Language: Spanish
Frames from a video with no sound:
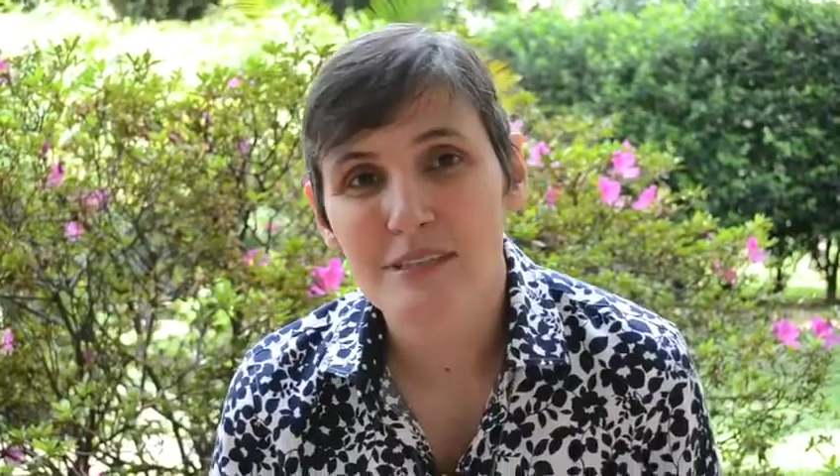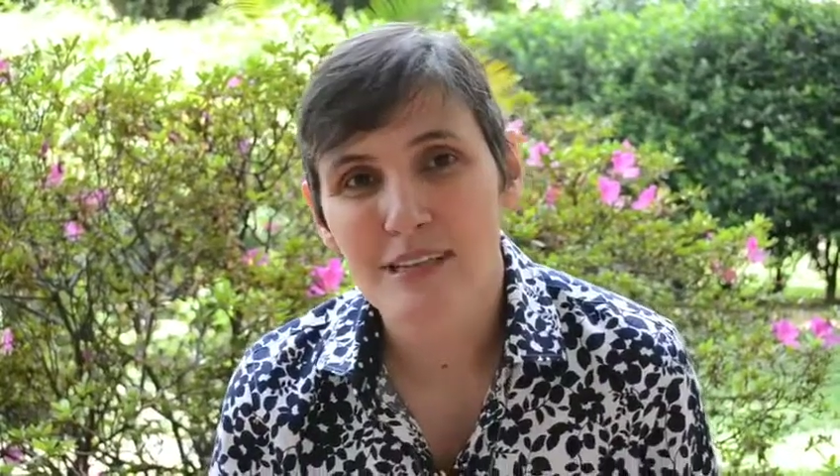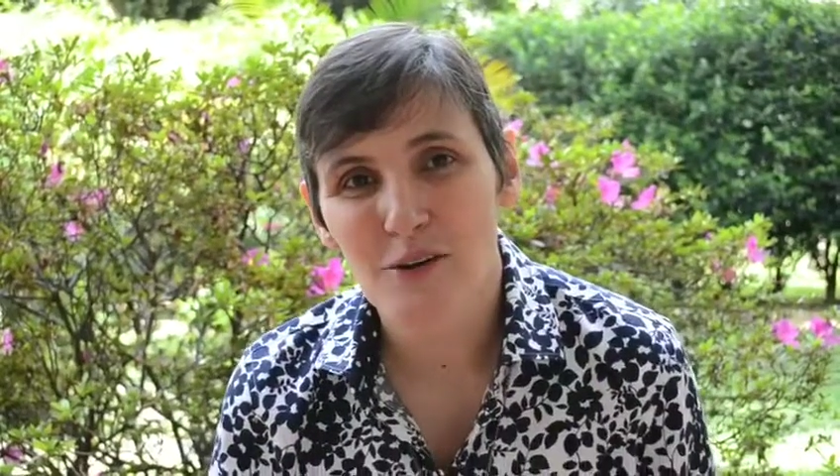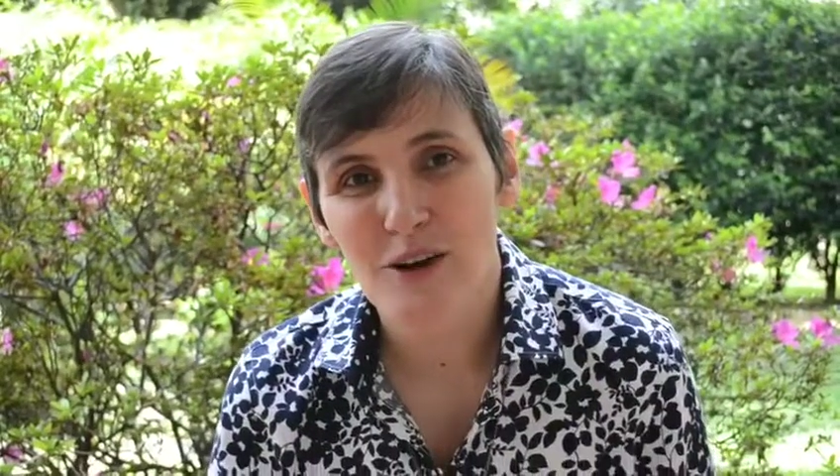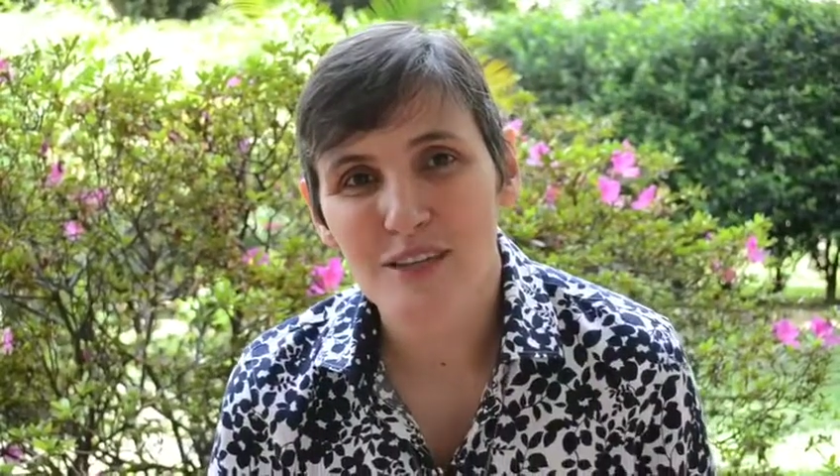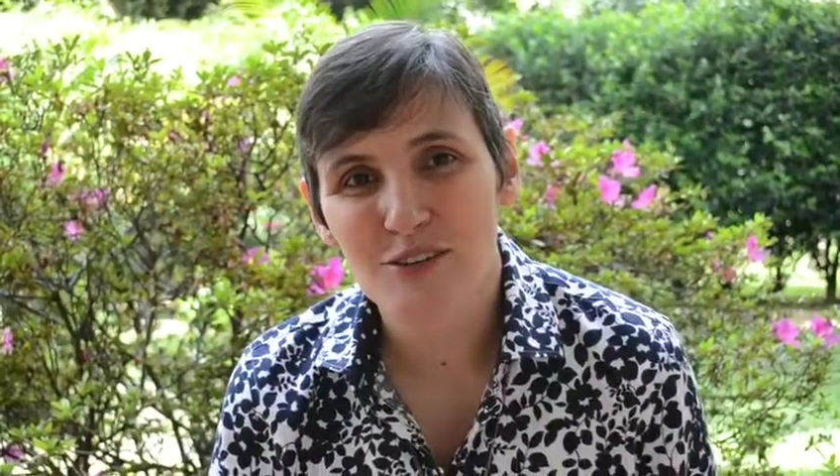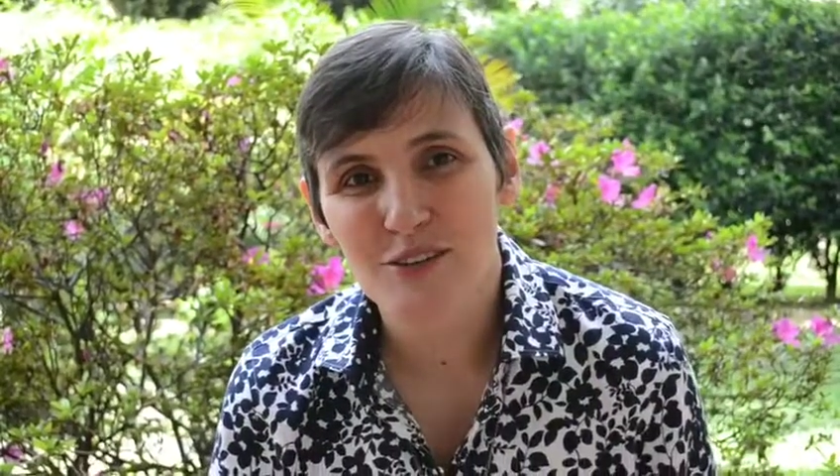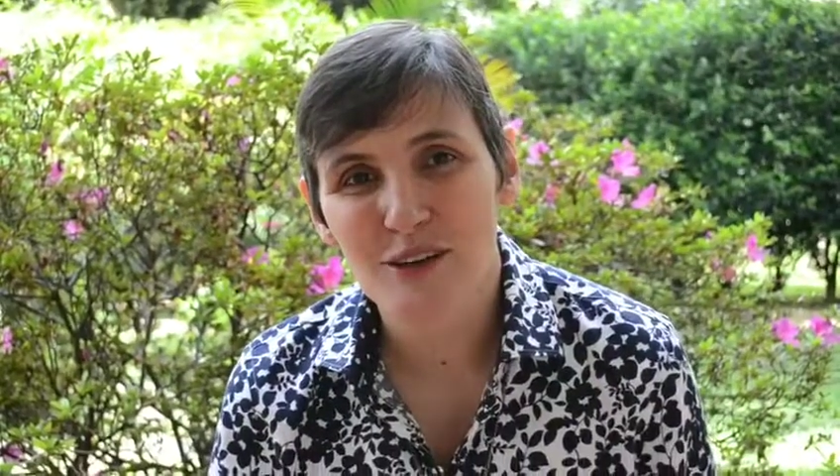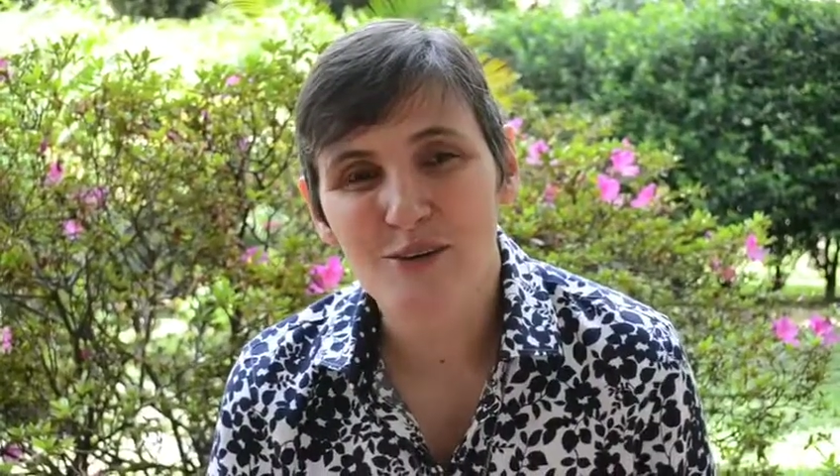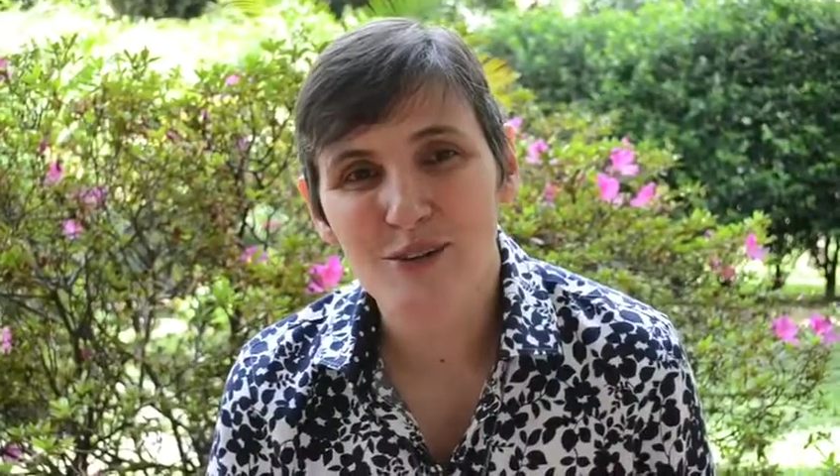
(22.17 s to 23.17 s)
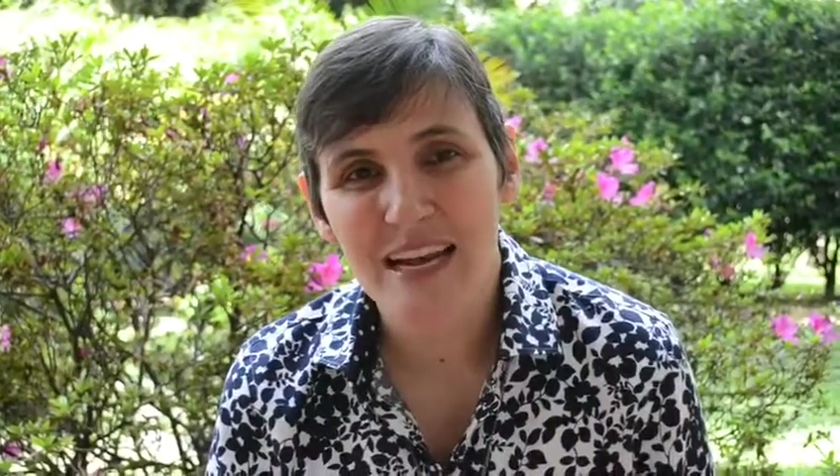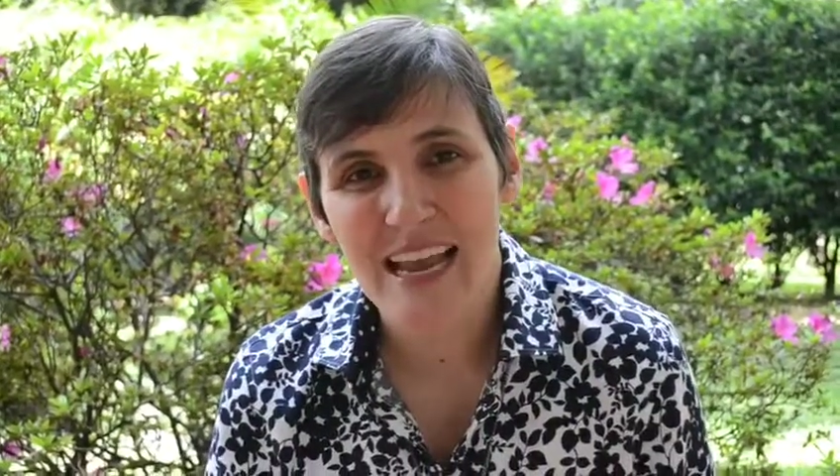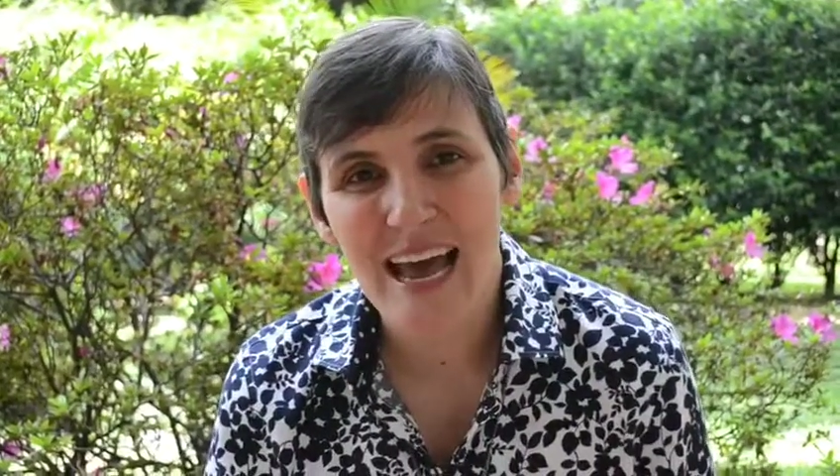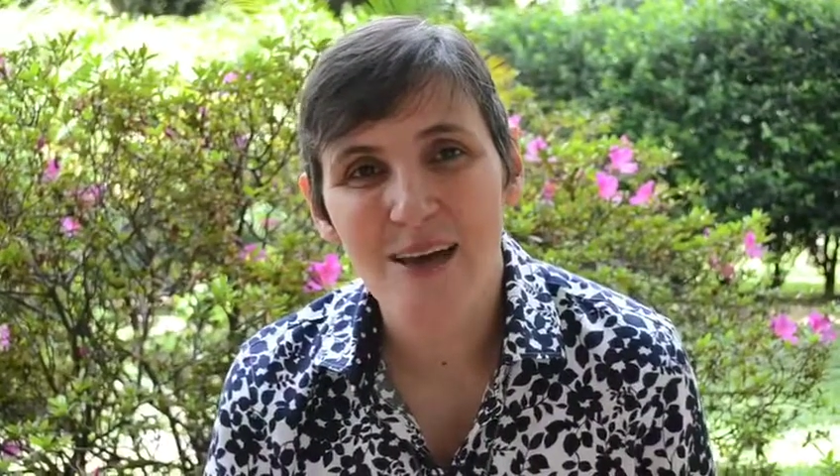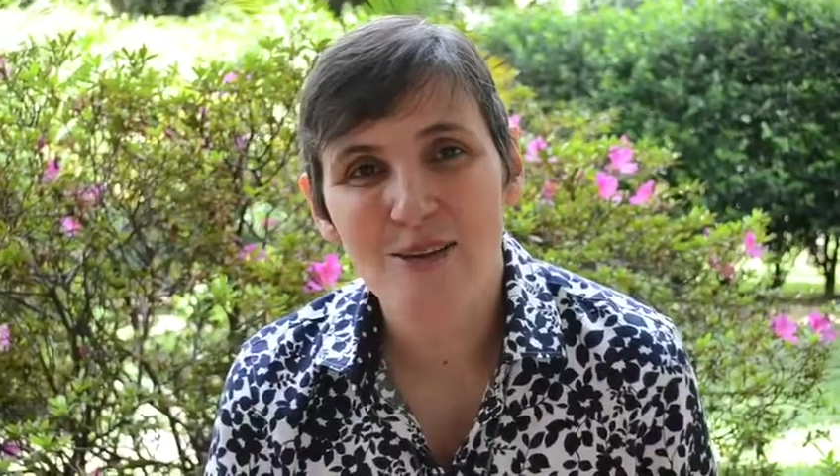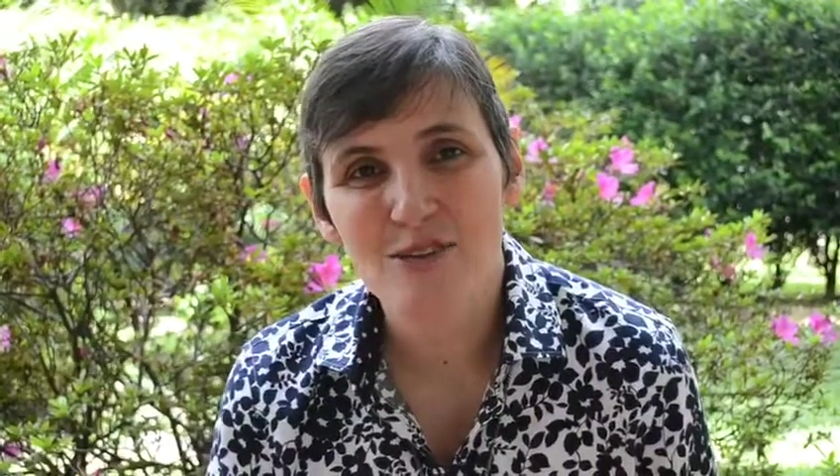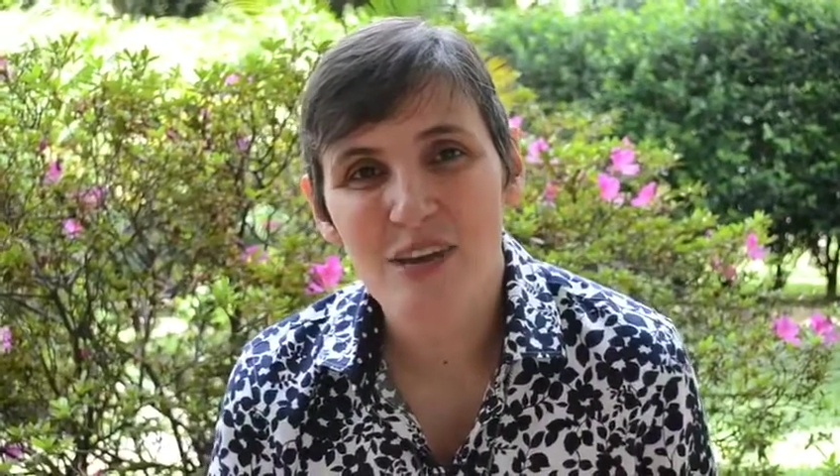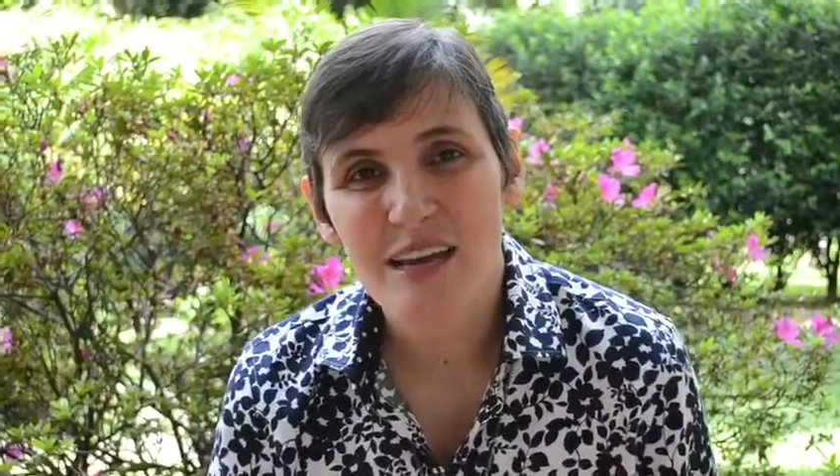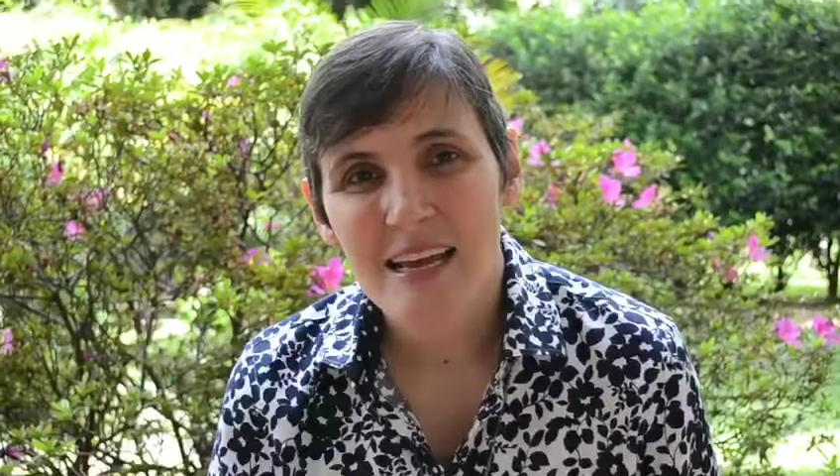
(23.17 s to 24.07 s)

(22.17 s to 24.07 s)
nuestra vocación de consagrados,